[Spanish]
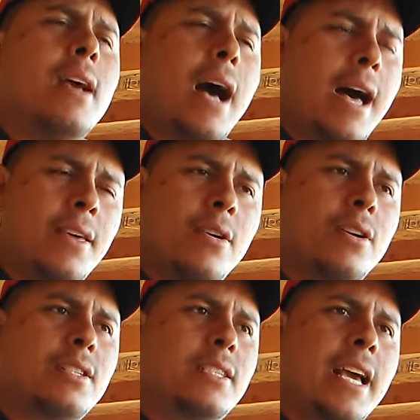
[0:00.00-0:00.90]

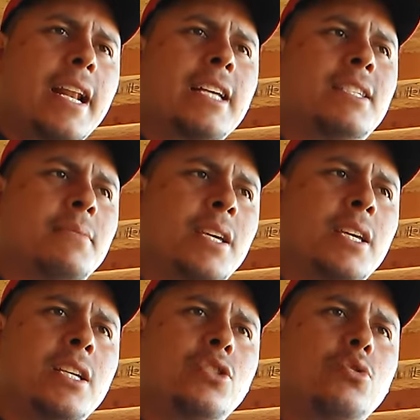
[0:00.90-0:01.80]
Adiós, sierras
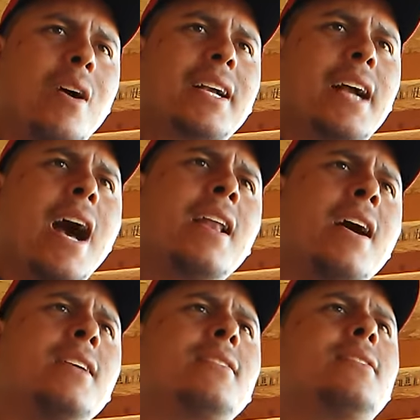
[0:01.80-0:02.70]

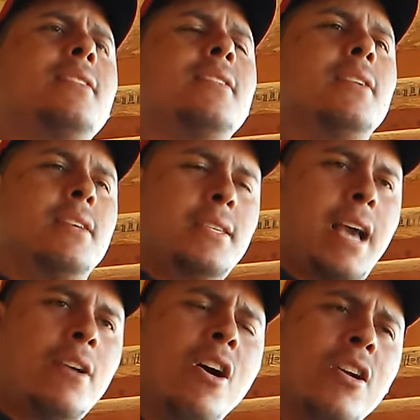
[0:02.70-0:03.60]
michoacanas
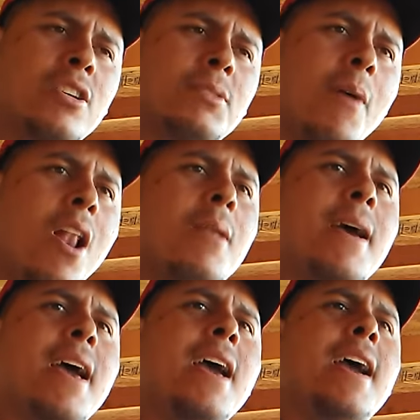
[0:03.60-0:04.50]
ya no nos
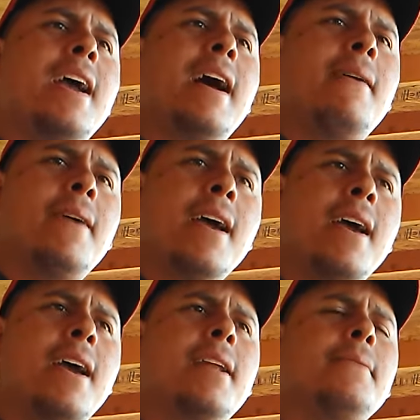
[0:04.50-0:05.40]
volverá a
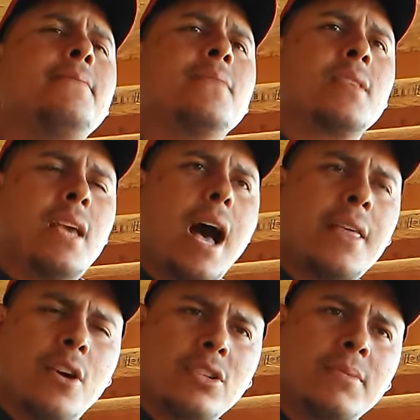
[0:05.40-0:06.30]
ver.
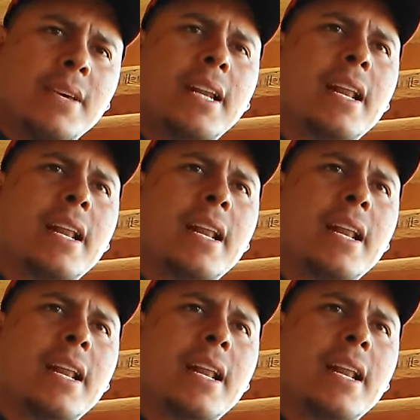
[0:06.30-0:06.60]
Adiós mi